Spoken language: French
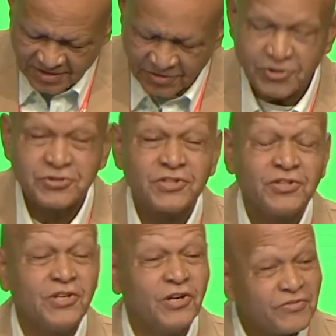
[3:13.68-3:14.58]

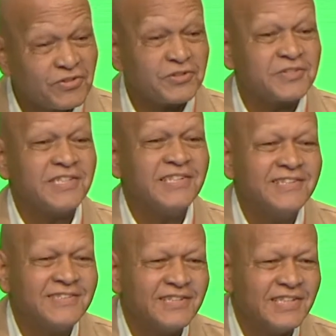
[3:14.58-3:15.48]
entre un
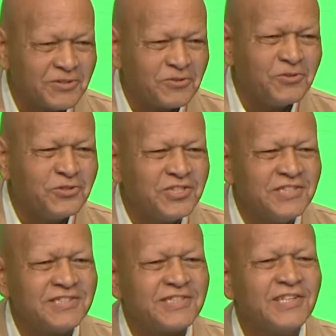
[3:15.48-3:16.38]
Français
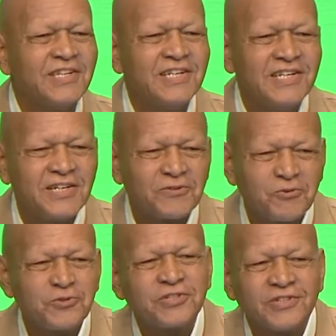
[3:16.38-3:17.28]
écologiste,
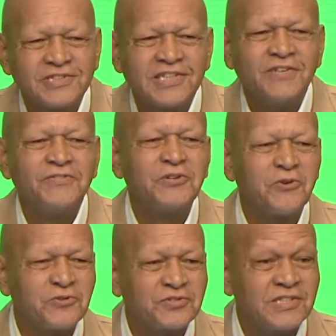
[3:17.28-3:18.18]
Constantin
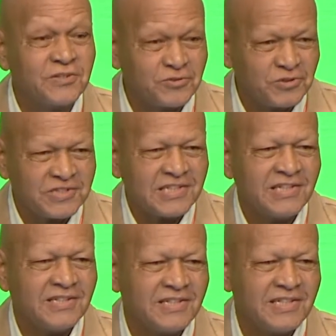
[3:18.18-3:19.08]
Fedorowski, que je
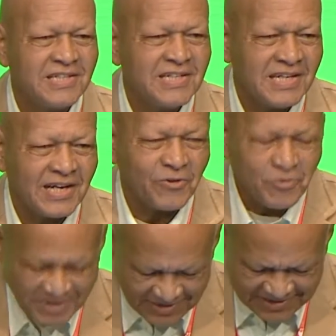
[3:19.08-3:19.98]
tiens à
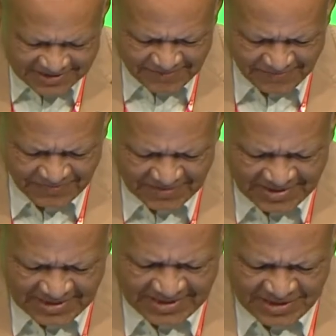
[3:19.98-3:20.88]
remercier,
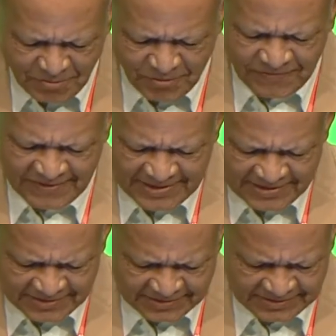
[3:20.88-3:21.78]
et mon
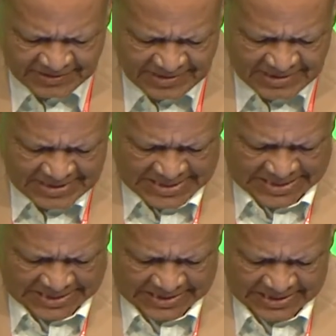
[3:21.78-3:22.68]
frère,
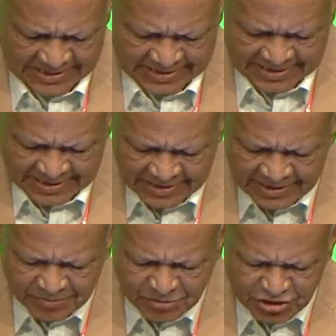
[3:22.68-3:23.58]
euh,
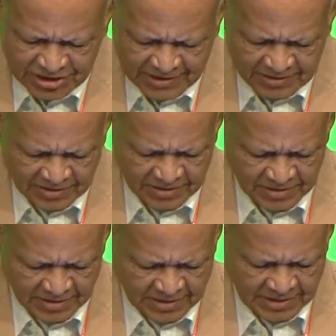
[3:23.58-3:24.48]
Élie Michel,
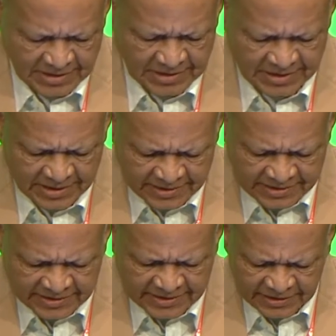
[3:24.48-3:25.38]
qui
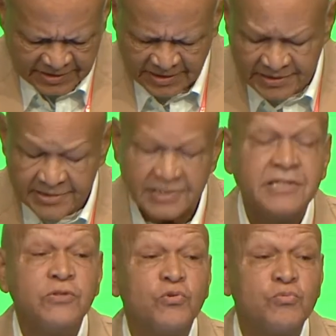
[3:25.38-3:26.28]
est
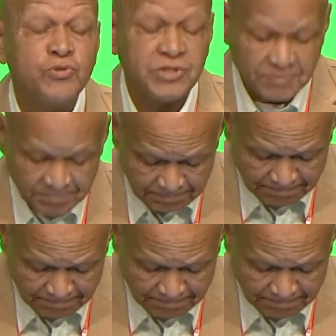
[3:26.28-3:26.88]
décédé depuis.